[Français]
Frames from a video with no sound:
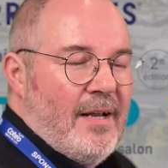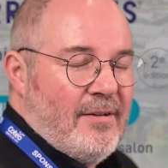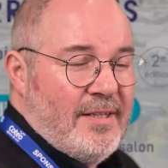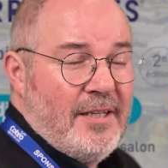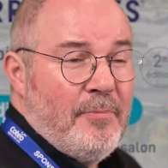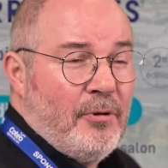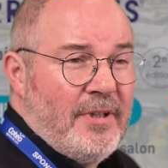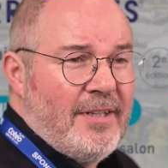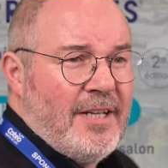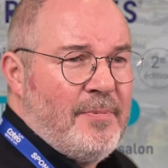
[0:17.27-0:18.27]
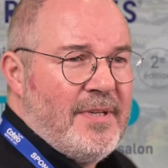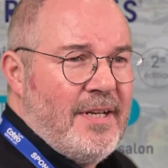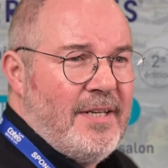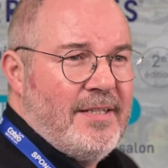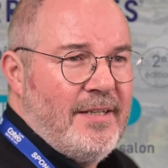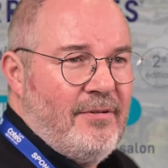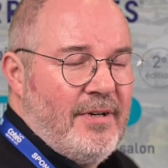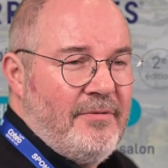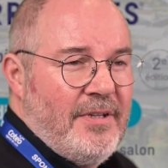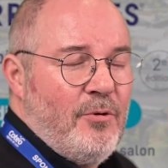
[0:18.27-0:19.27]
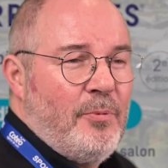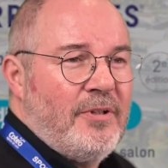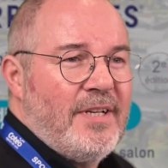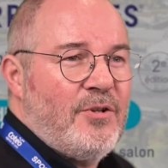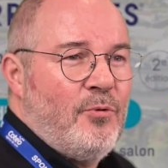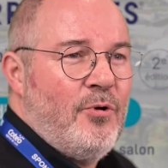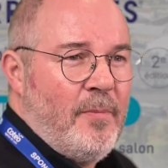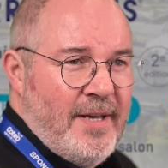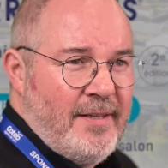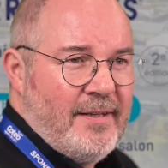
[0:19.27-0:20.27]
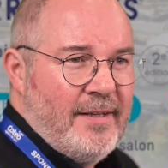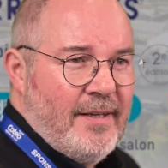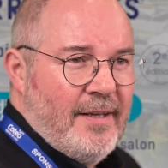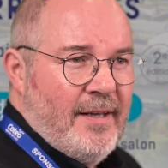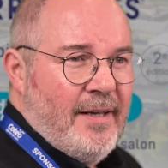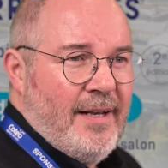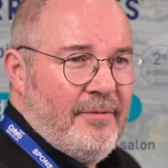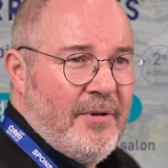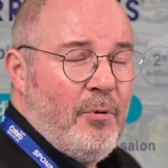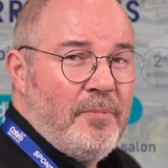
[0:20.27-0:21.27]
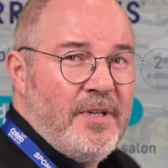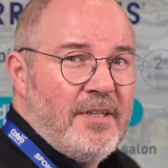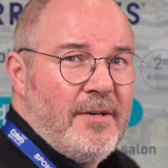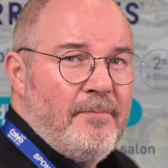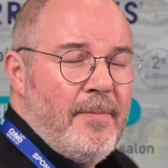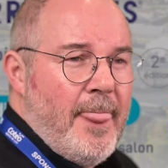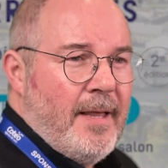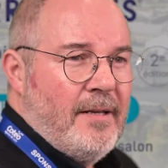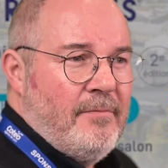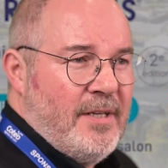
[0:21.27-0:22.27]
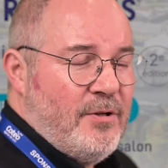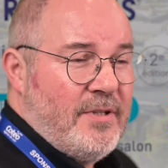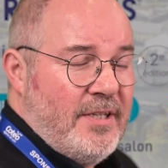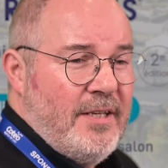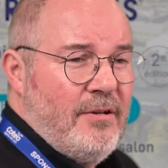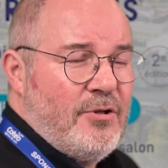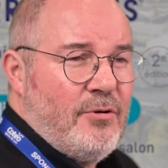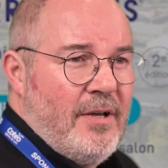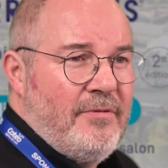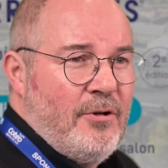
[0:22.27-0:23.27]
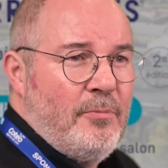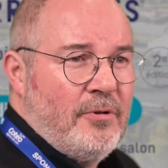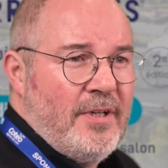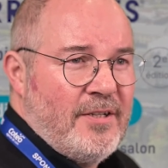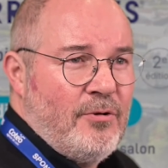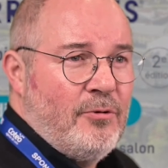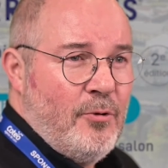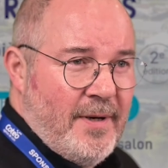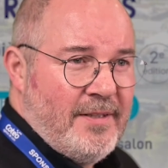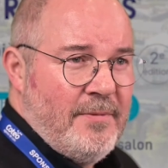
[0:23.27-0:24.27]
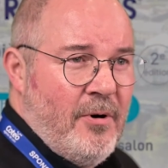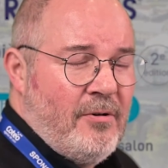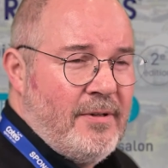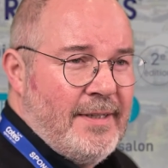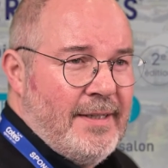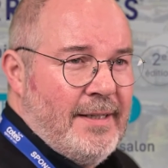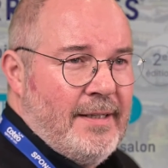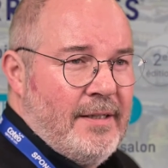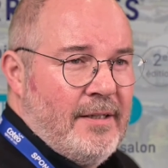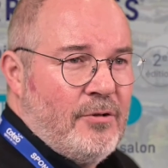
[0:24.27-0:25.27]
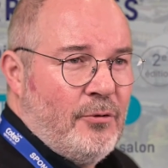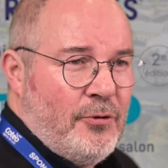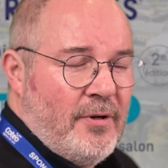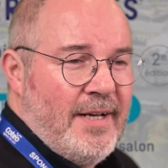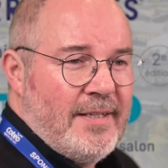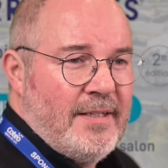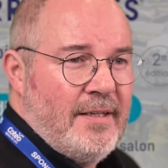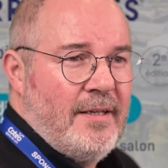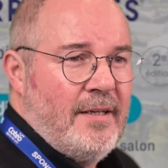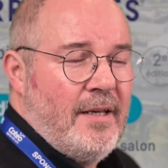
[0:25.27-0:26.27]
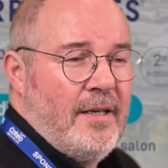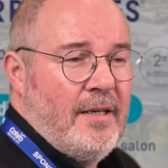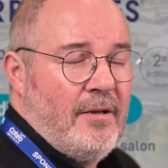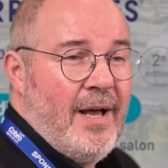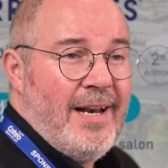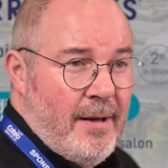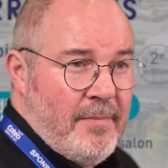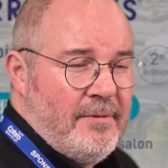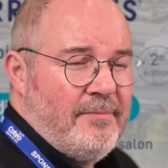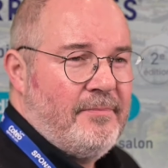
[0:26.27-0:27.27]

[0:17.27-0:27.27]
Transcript: City Protect est spécialisée dans la vidéoprotection urbaine et la fibre optique, mais aussi euh, sur la vidéoprotection de bâtiments, contrôle d'accès et alarme.